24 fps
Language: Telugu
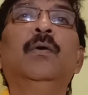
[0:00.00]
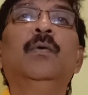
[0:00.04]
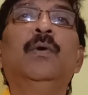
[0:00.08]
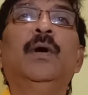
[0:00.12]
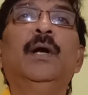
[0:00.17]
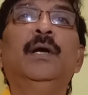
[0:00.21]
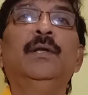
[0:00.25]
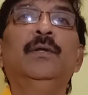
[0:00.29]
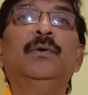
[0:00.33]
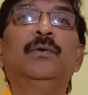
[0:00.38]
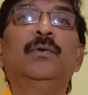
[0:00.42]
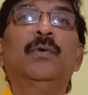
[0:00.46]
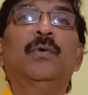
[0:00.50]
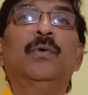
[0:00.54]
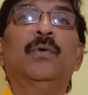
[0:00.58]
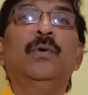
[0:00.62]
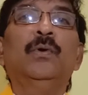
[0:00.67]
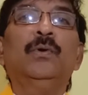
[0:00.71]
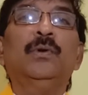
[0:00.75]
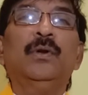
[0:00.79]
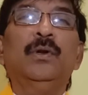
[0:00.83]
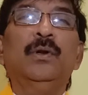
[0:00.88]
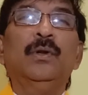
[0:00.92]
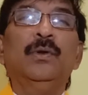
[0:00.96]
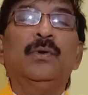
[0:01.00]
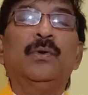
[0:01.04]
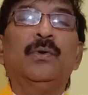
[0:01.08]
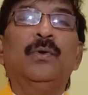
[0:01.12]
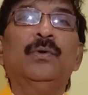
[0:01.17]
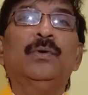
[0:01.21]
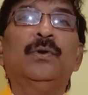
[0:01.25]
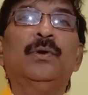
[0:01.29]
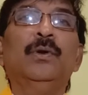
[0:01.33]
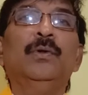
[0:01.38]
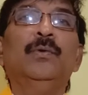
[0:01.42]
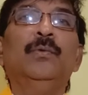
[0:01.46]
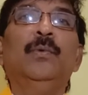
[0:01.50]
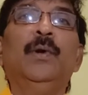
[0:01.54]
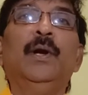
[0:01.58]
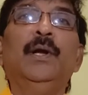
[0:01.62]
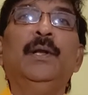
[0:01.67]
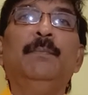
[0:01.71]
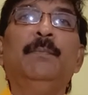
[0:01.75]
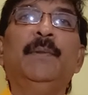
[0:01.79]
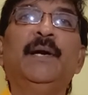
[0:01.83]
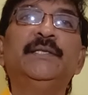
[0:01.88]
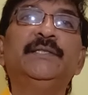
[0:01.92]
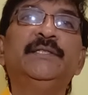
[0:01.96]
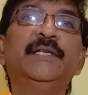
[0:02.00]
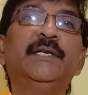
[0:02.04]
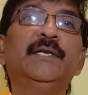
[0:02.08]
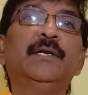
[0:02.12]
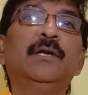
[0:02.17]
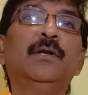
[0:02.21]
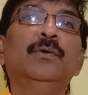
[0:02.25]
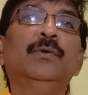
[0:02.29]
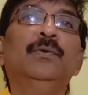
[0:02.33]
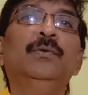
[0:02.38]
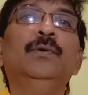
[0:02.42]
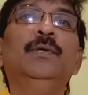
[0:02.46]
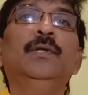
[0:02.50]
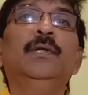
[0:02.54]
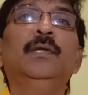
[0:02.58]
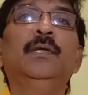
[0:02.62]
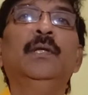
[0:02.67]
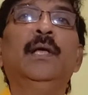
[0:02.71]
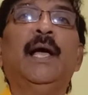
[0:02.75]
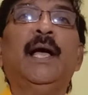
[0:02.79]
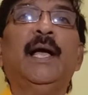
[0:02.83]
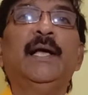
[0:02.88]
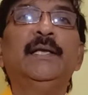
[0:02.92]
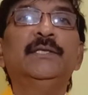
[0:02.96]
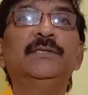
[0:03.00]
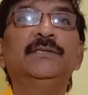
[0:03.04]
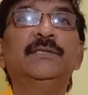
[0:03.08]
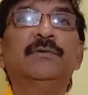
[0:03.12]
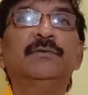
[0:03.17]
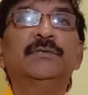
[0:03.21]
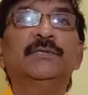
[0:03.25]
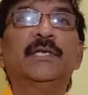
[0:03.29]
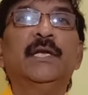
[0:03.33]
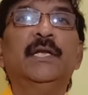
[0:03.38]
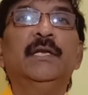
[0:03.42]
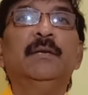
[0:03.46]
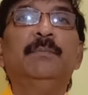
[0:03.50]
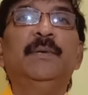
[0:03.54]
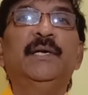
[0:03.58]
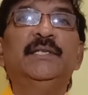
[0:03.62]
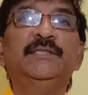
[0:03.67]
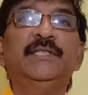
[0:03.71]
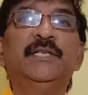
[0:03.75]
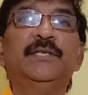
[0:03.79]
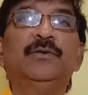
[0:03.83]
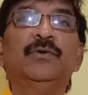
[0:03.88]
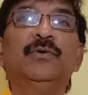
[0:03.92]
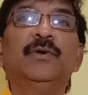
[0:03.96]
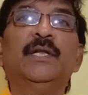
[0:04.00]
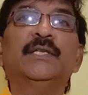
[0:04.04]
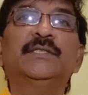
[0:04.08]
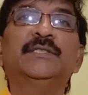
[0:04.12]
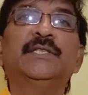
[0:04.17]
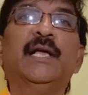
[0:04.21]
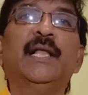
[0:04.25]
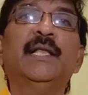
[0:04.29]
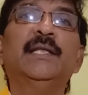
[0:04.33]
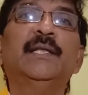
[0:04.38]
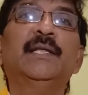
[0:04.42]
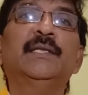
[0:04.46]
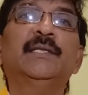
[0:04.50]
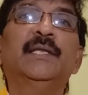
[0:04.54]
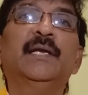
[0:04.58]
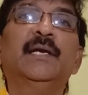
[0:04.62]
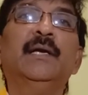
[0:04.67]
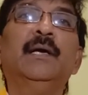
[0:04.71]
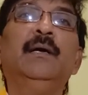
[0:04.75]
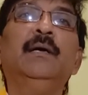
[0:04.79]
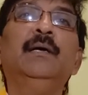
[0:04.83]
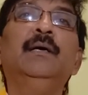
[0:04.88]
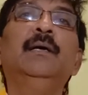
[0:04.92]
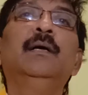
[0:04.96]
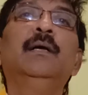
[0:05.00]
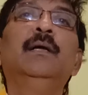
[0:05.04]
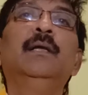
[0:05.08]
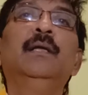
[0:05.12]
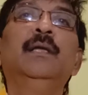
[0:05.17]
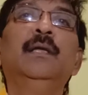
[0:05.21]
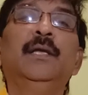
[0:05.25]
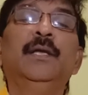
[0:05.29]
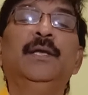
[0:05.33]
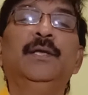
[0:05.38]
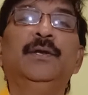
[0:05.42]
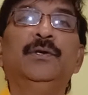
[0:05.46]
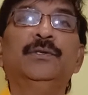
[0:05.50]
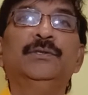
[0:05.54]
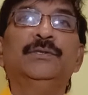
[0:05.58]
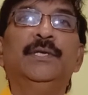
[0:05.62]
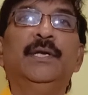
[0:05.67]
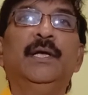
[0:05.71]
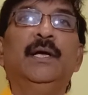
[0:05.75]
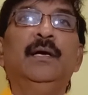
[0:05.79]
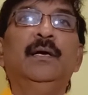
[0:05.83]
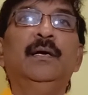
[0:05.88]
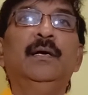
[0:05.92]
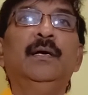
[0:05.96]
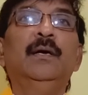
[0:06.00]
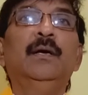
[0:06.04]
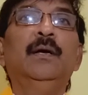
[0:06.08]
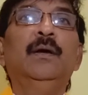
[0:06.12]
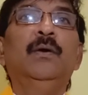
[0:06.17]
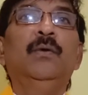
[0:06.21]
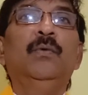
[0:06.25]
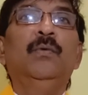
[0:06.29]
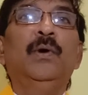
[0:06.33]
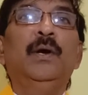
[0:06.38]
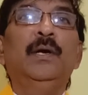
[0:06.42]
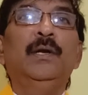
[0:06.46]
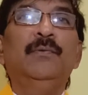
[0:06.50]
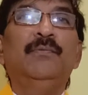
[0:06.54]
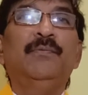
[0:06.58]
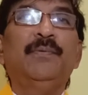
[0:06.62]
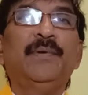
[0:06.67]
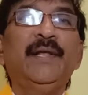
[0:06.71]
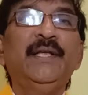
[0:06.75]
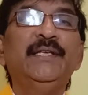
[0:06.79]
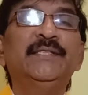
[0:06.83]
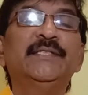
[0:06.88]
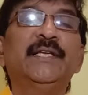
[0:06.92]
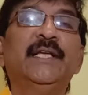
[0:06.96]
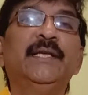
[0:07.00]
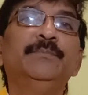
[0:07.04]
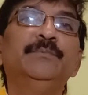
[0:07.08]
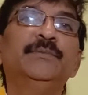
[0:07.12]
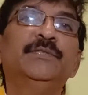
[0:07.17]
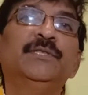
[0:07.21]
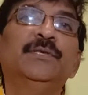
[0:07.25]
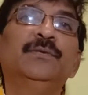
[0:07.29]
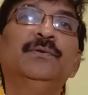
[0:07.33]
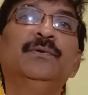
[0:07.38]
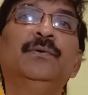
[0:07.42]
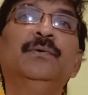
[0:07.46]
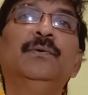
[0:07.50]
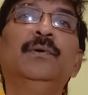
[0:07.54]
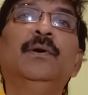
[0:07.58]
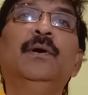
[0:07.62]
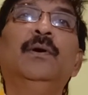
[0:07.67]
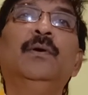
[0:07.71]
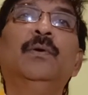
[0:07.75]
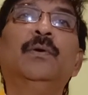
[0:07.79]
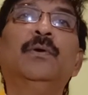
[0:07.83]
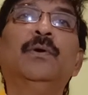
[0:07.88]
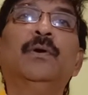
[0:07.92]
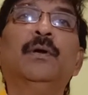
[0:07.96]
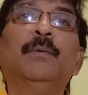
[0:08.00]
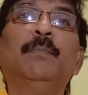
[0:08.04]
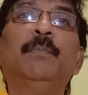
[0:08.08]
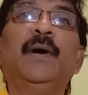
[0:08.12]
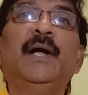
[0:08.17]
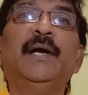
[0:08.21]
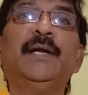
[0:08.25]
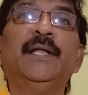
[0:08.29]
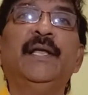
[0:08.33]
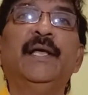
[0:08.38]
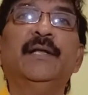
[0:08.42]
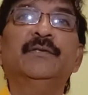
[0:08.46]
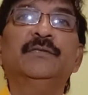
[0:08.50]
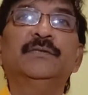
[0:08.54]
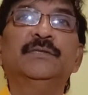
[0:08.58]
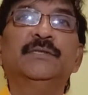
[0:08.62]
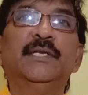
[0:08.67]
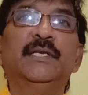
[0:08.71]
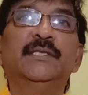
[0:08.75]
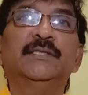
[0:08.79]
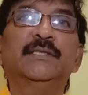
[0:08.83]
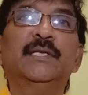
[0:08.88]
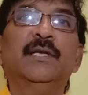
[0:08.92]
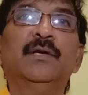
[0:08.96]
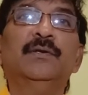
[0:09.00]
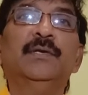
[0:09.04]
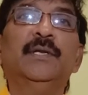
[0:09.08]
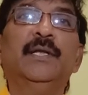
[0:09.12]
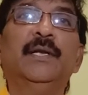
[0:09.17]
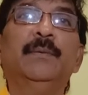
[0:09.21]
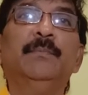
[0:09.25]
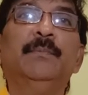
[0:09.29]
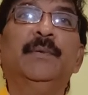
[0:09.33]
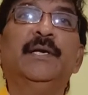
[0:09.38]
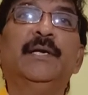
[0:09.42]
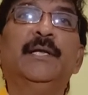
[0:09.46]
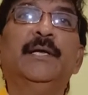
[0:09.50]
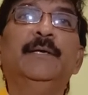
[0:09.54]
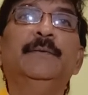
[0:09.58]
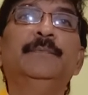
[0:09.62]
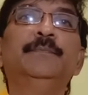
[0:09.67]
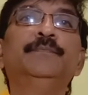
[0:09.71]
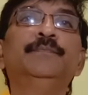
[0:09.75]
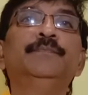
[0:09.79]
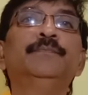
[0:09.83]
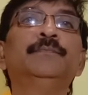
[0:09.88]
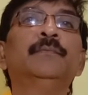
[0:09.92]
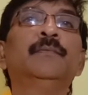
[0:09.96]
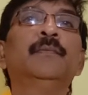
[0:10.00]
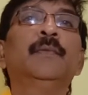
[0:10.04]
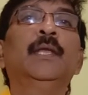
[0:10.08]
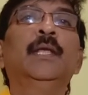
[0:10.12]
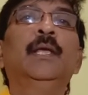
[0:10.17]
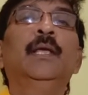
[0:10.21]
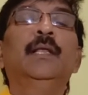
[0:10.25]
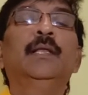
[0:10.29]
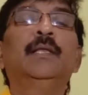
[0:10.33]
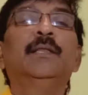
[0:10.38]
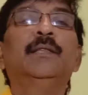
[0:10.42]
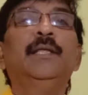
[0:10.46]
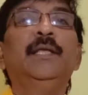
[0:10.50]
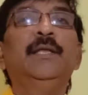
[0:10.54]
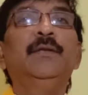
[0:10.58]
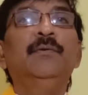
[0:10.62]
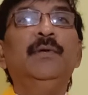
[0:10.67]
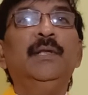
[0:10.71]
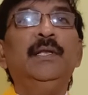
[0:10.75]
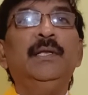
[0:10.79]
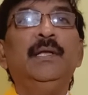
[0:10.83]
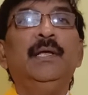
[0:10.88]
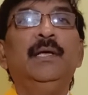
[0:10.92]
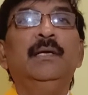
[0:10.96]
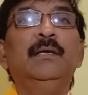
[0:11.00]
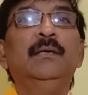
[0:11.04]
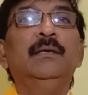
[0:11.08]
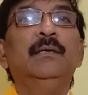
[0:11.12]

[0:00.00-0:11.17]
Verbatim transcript: వాళ్ళు కోట్లు కోట్లు వాళ్ళ బడ్జెట్లు ఐదు సంవత్సరాల బడ్జెట్ కూడా చాలినంతగా ఈ రోజున వాళ్ళు ఫ్రీ స్కీమ్స్ ఒక్కొక్క పార్టీ అనౌన్స్ చేస్తూ ఉన్నారన్నమాట దీనివలన